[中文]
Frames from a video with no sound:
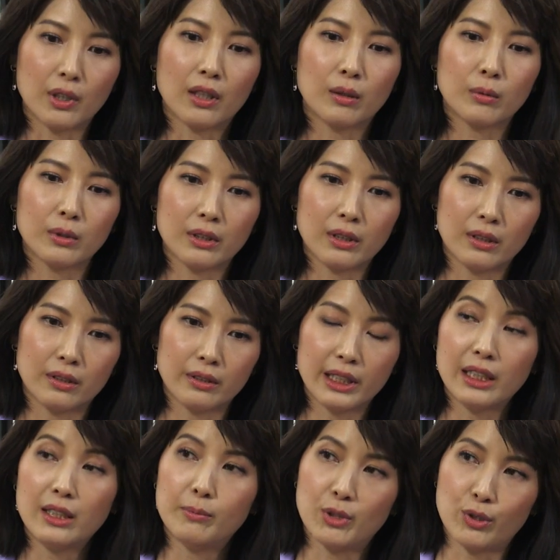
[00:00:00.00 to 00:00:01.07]
合、我的
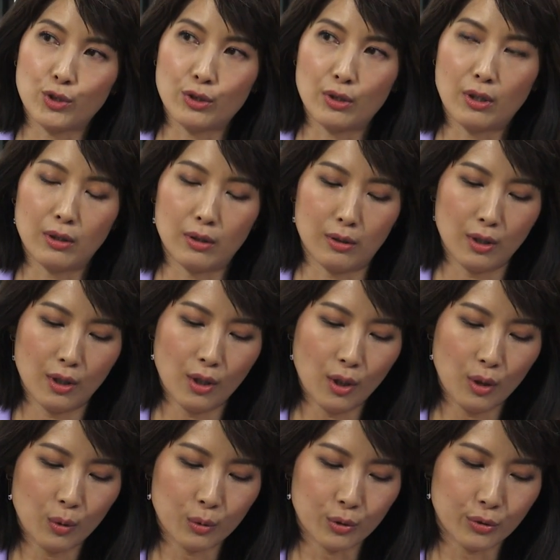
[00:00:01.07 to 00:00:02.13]
team 的时候，
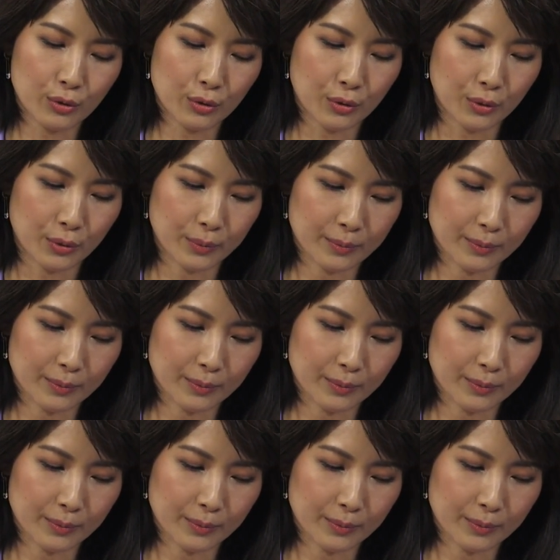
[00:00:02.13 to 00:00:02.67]
我就